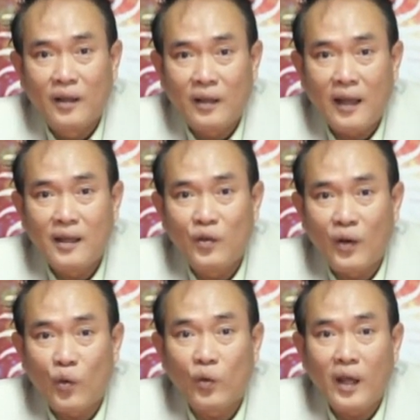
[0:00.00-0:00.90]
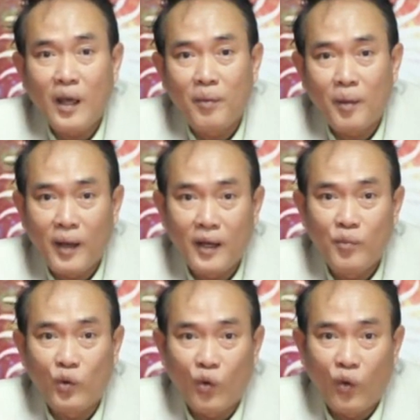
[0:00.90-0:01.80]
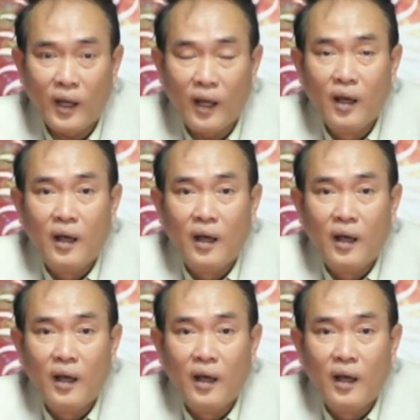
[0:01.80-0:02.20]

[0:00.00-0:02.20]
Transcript: ท่านที่อยู่ในกรุงเทพและปริมณฑลเนี่ย